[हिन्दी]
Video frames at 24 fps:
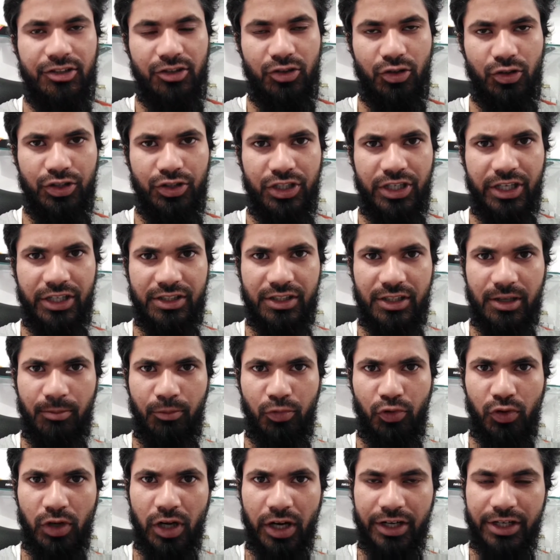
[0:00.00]
तो ये इसका
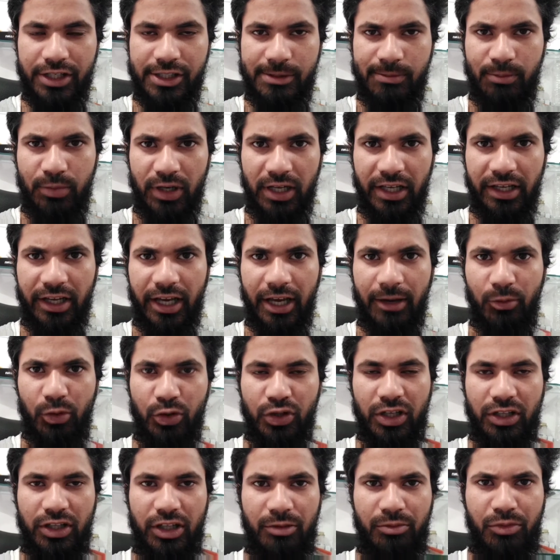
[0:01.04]
पूरा डिस्प्ले गायब हो
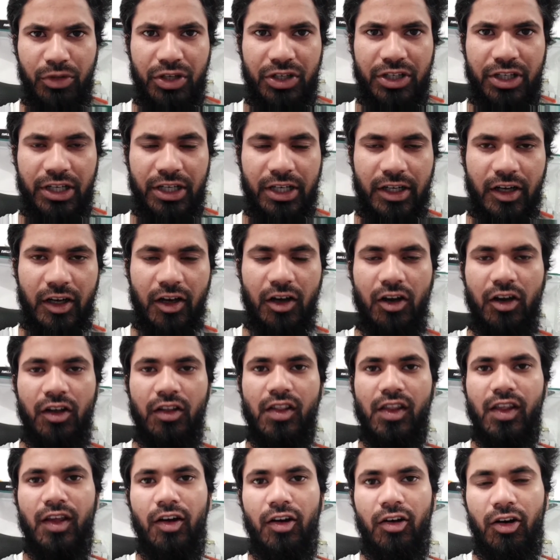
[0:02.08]
जाता मीटर का
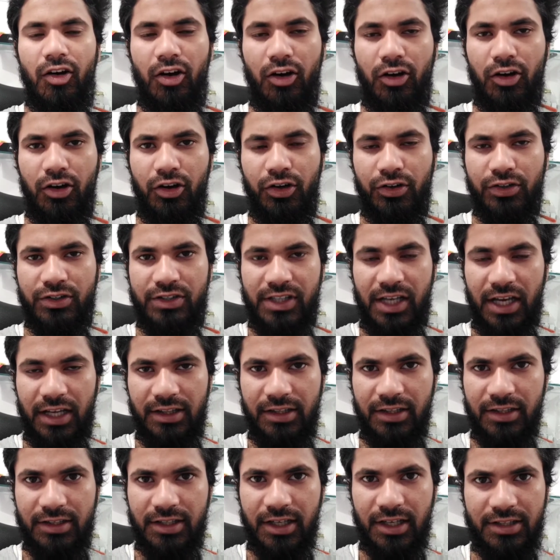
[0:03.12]
और
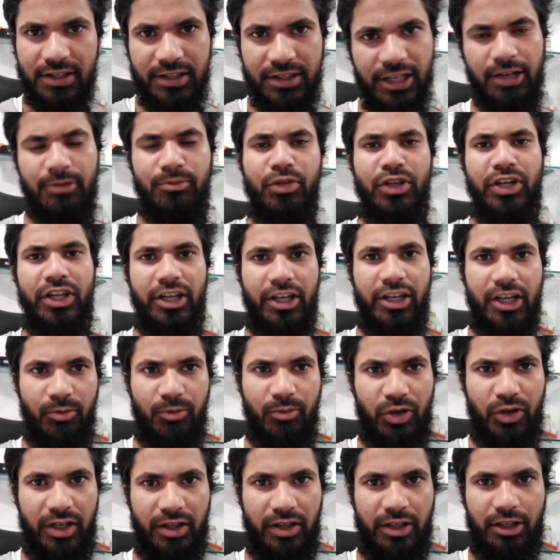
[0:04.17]
साथ ही साथ सेल भी नहीं
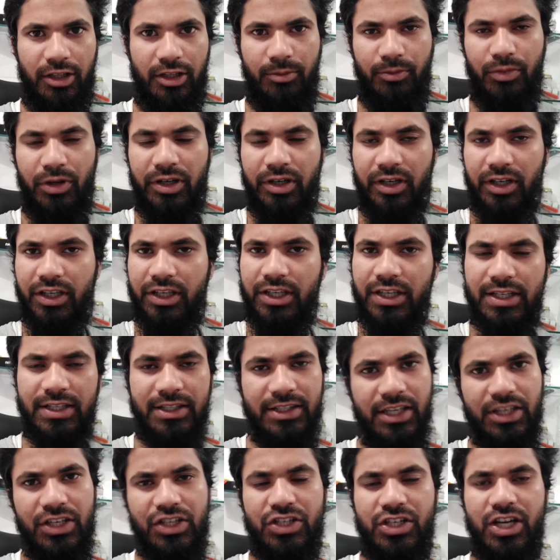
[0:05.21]
काम करता था पर किक
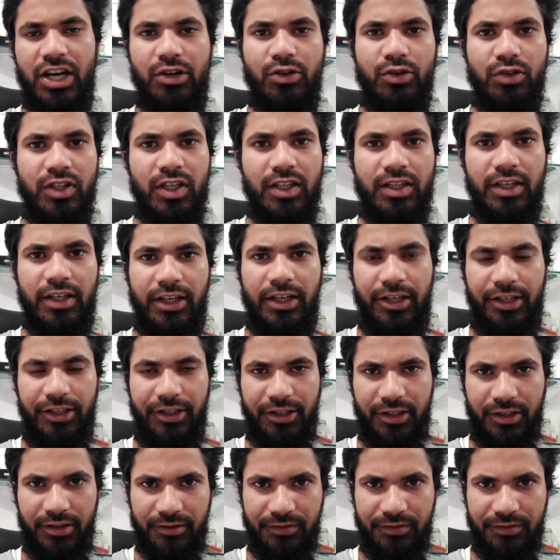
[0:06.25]
से स्टार्ट होता था गाड़ी